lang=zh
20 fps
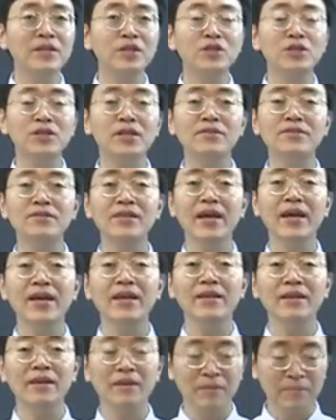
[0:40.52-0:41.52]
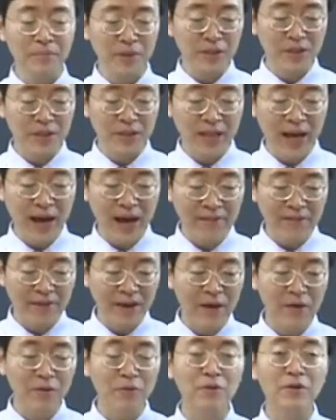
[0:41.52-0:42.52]
这个 send 表示打
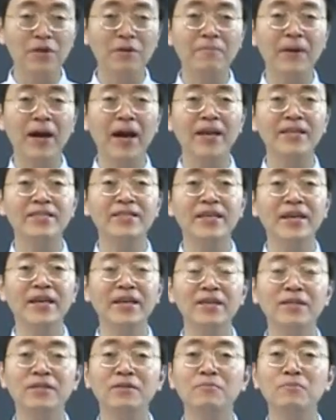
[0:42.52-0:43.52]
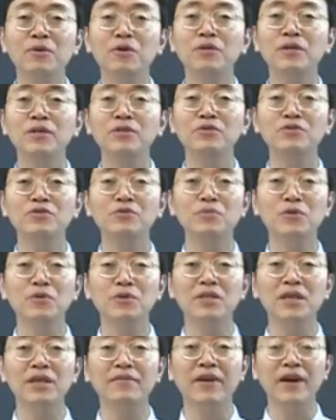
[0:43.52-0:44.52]
发或者派遣某人去某
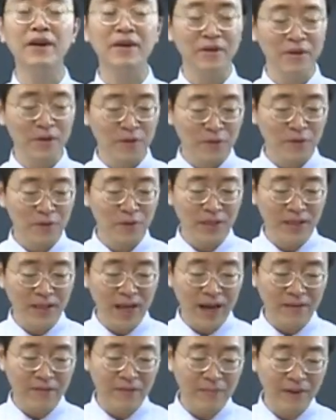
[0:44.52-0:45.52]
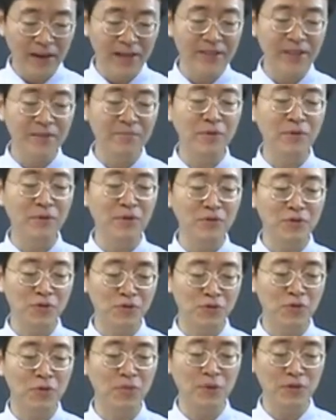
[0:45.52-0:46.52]
个地方，或者打发派遣某人
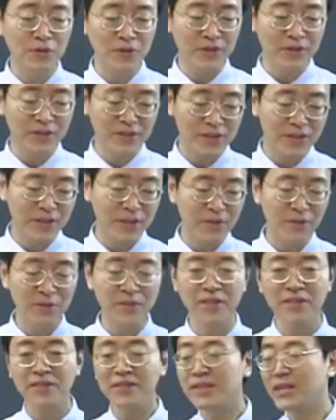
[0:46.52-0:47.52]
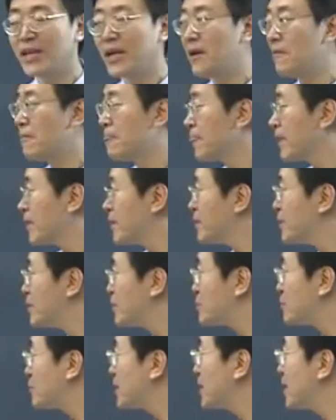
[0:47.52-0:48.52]
去做某事，这个都行。
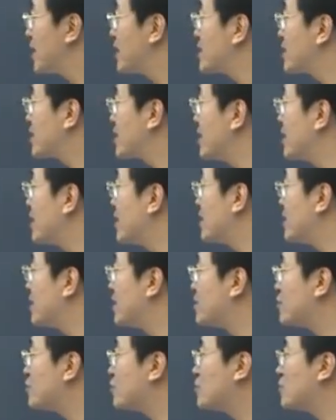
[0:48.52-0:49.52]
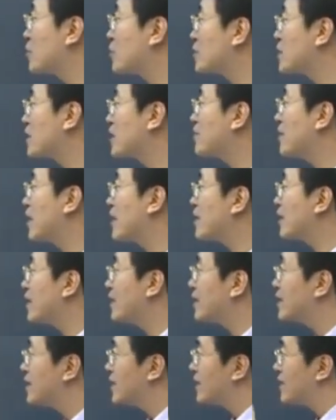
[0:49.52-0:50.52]
注意呢，这个去某个地方
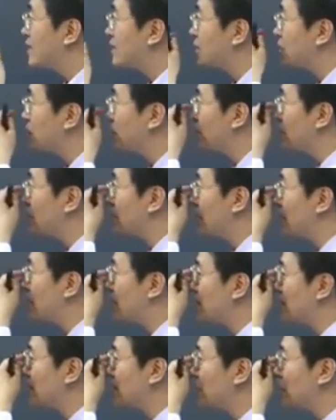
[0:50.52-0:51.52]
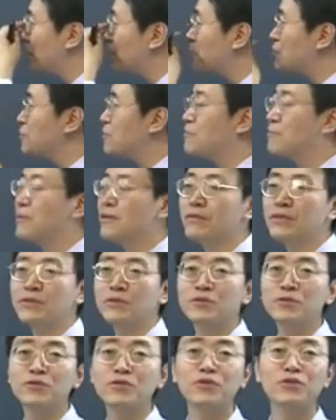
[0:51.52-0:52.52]
呢，这个后面加介词 to，本文
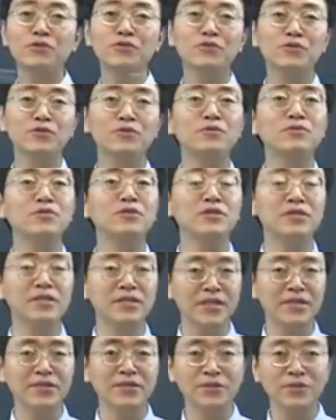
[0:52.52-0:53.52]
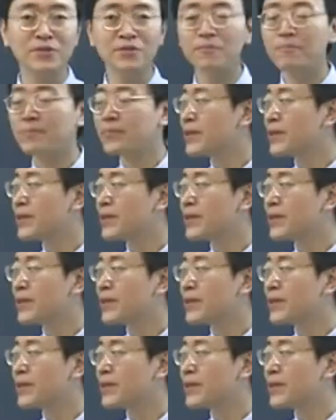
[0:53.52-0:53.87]
中 to school 是介词 to。